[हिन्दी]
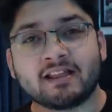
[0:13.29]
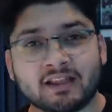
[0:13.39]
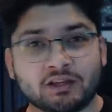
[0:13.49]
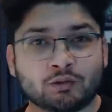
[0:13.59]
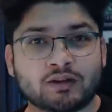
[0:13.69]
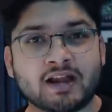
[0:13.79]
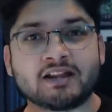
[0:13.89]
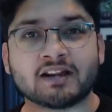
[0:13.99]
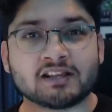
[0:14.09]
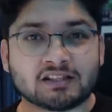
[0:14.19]
कि
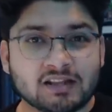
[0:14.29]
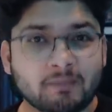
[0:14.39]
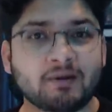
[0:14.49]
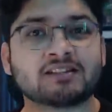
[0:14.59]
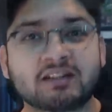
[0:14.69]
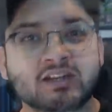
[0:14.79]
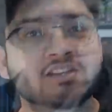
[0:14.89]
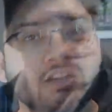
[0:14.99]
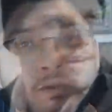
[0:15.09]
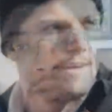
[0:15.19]
यूनाइटेड के जितने प्लेयर्स
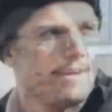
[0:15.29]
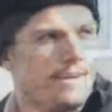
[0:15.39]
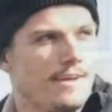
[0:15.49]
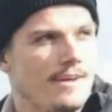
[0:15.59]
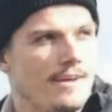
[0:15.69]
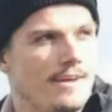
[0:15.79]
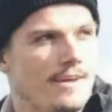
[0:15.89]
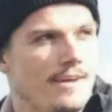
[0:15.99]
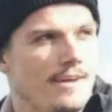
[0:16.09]
इंटरनेशनल ड्यूटी पर गए हुए थे